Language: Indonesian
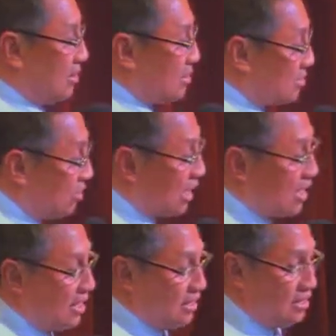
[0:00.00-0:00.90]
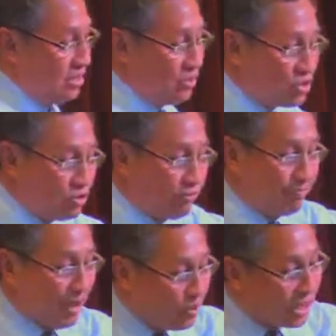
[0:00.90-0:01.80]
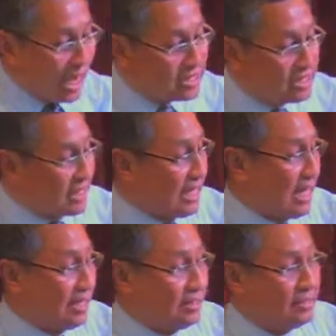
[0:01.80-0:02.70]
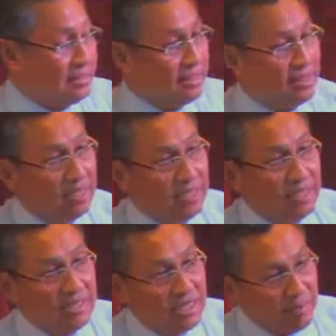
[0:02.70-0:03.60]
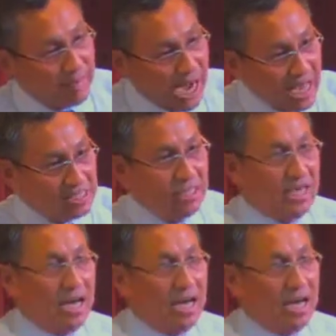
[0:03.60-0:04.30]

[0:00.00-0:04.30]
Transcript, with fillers: Saudara, Yusuf penuh kasih sayang. Dia mengasihi